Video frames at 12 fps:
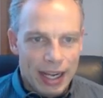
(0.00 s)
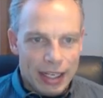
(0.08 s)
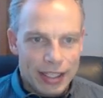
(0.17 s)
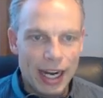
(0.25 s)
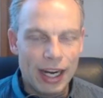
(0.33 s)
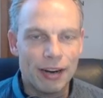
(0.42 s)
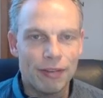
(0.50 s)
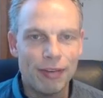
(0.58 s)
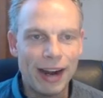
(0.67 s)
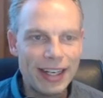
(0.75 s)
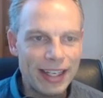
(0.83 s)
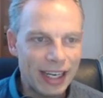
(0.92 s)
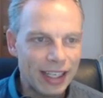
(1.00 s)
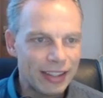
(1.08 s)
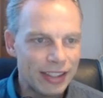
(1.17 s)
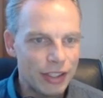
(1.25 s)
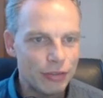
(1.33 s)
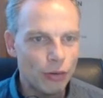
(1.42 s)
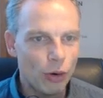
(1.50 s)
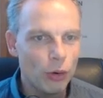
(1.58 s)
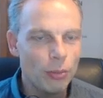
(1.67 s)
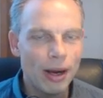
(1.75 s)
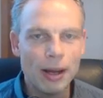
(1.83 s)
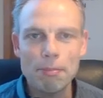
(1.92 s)
Ja, Weihnachten ist
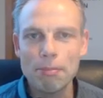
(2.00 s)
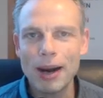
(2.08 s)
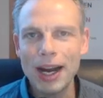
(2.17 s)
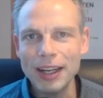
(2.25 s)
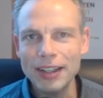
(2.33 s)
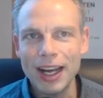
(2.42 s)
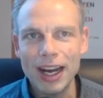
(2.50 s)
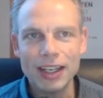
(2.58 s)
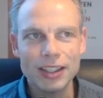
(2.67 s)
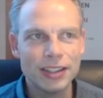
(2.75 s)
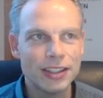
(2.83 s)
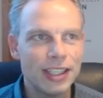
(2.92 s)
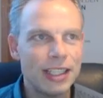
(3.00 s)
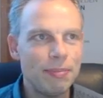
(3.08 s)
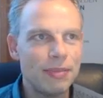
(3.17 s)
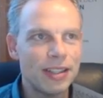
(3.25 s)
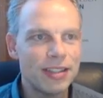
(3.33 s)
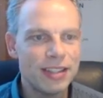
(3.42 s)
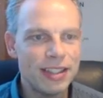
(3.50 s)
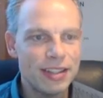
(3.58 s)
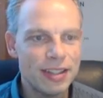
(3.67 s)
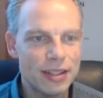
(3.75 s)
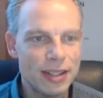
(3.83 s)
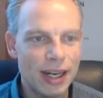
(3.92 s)
vorüber. Ein paar Nachrichten gibt es
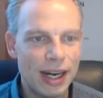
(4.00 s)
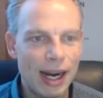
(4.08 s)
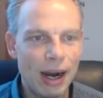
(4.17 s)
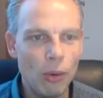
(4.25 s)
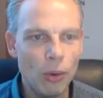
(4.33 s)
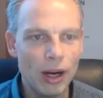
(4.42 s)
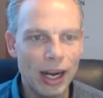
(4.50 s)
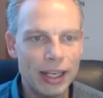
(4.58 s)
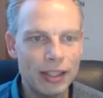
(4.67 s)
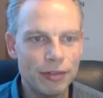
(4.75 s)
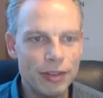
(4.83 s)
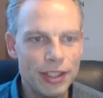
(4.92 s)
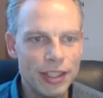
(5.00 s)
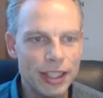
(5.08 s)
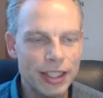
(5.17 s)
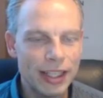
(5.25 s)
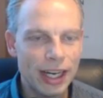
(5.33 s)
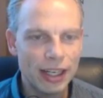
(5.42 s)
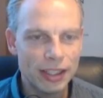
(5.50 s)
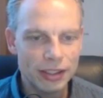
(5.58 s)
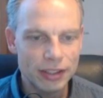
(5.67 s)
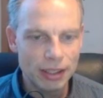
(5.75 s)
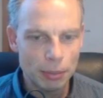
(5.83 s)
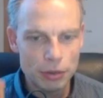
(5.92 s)
dieses Jahr auch. Eine wichtige
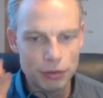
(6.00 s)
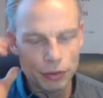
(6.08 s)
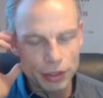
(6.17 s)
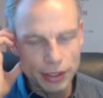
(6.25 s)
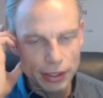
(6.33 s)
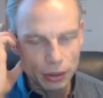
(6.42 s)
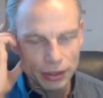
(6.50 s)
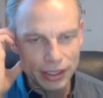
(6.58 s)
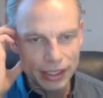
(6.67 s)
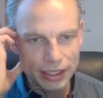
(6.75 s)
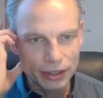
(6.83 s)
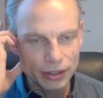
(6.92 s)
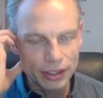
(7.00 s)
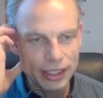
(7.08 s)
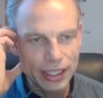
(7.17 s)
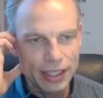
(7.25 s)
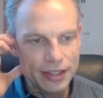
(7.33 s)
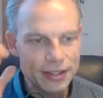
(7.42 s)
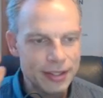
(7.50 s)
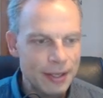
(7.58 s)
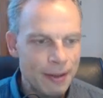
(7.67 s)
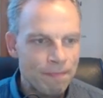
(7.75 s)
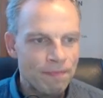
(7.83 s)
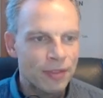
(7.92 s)
Nachricht habe ich vorhin auch direkt noch gelesen.
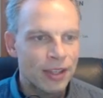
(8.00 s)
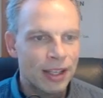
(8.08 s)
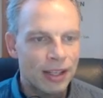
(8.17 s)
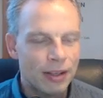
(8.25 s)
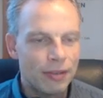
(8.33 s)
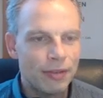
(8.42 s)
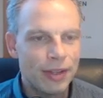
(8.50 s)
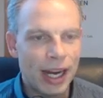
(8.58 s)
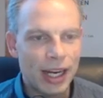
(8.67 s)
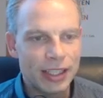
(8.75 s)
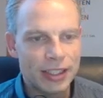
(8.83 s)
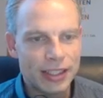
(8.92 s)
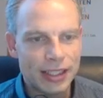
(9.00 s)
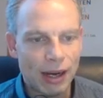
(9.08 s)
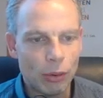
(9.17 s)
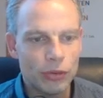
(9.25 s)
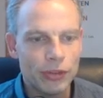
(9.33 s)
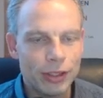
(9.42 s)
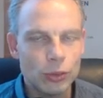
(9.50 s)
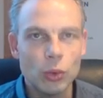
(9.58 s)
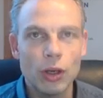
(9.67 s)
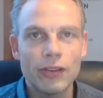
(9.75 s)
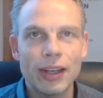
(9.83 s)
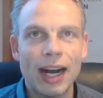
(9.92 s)
Nachrichten aus den
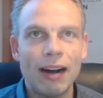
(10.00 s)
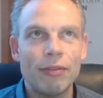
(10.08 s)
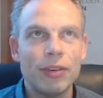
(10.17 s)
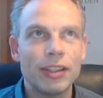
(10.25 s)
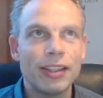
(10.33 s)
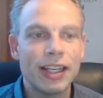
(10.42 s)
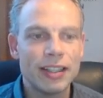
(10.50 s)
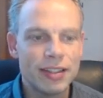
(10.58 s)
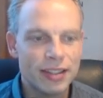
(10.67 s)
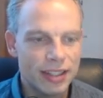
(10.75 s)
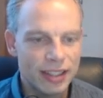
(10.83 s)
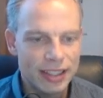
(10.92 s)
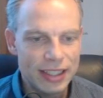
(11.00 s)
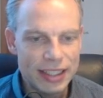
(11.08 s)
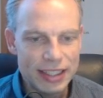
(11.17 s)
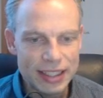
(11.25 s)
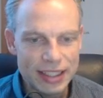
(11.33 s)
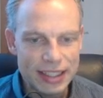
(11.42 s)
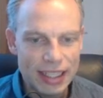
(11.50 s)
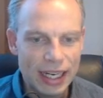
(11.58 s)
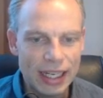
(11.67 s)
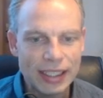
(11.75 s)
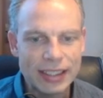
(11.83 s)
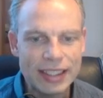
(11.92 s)
USA wird es dieses
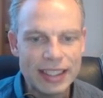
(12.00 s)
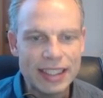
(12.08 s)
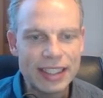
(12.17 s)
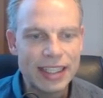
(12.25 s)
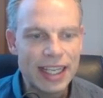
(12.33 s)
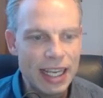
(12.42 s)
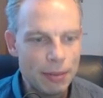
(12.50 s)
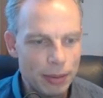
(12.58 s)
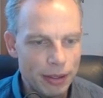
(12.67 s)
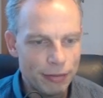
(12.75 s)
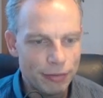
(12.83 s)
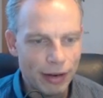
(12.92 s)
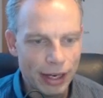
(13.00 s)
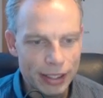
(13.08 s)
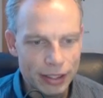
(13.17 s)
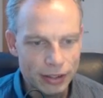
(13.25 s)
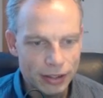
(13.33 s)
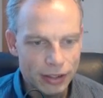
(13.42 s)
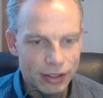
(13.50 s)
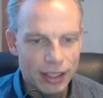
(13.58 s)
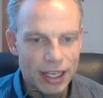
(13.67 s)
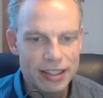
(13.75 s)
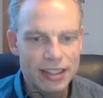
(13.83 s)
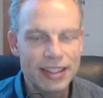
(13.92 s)
Jahr nicht geben, weil
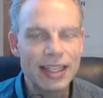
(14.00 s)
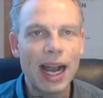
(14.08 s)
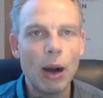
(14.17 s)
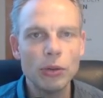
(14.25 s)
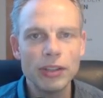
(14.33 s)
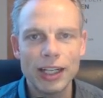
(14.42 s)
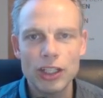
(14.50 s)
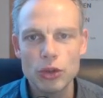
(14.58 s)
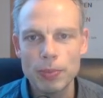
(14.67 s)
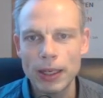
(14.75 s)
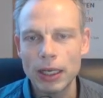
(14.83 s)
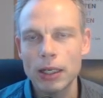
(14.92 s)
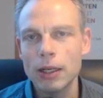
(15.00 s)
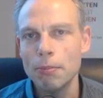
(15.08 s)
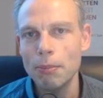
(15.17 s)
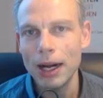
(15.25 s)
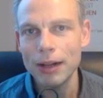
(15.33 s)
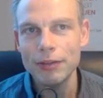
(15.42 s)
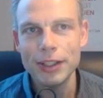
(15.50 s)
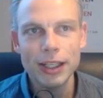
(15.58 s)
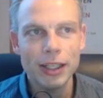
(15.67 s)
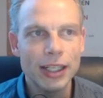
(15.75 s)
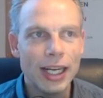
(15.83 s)
es ist Haushaltssperre. Mal wieder,